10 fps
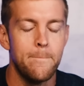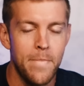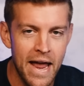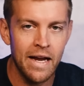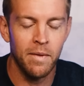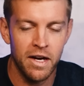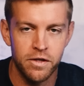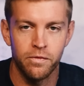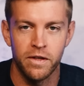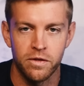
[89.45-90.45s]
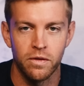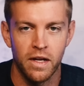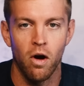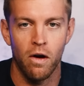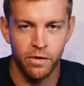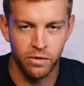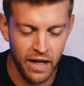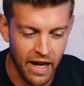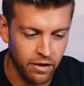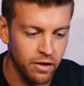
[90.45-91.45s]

bem mais difícil do que Orfeu Negro, né?